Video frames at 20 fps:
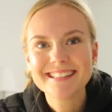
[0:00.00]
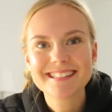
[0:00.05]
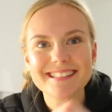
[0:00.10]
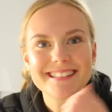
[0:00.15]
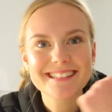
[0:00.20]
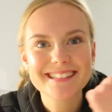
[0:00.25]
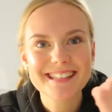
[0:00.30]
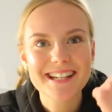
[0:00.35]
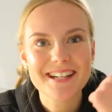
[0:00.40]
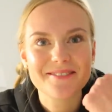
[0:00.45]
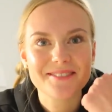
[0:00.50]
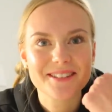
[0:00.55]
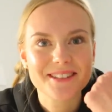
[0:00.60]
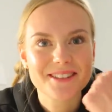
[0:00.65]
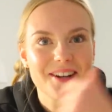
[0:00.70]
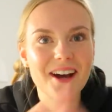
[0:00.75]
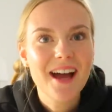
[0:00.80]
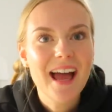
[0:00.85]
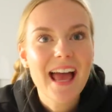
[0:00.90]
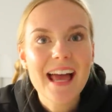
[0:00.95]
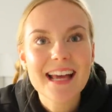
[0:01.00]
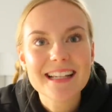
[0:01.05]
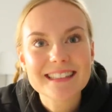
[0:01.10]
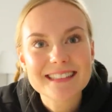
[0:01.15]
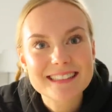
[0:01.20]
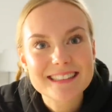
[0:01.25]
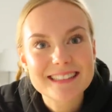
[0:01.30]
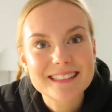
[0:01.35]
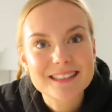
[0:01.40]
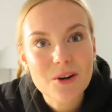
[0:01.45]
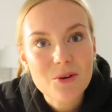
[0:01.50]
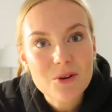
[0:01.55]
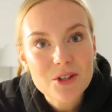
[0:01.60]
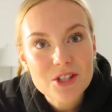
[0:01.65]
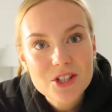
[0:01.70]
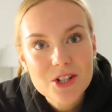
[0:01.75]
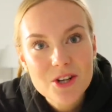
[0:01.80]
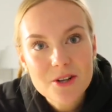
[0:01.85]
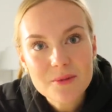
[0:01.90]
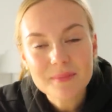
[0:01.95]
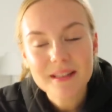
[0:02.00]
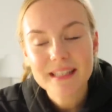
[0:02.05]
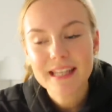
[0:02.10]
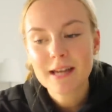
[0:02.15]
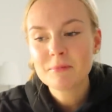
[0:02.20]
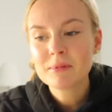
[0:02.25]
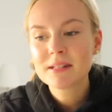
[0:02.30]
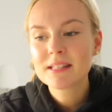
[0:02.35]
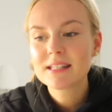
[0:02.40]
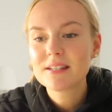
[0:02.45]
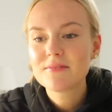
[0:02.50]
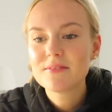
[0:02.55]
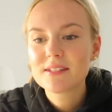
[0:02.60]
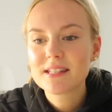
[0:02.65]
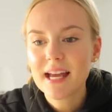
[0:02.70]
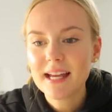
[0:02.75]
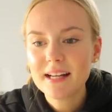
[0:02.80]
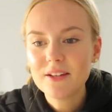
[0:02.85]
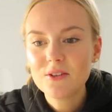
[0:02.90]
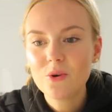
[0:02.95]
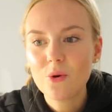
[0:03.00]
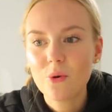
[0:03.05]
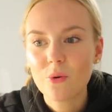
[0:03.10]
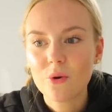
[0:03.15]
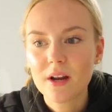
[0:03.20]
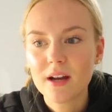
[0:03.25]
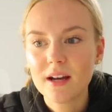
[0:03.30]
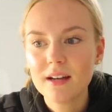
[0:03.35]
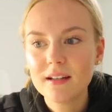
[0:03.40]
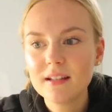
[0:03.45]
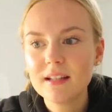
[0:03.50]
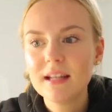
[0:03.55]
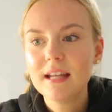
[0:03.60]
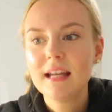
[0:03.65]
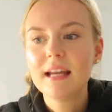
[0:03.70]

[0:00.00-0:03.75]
es ist ja einfach so. Es ist so schlimm. Ich habe das jetzt irgendwie seit Corona.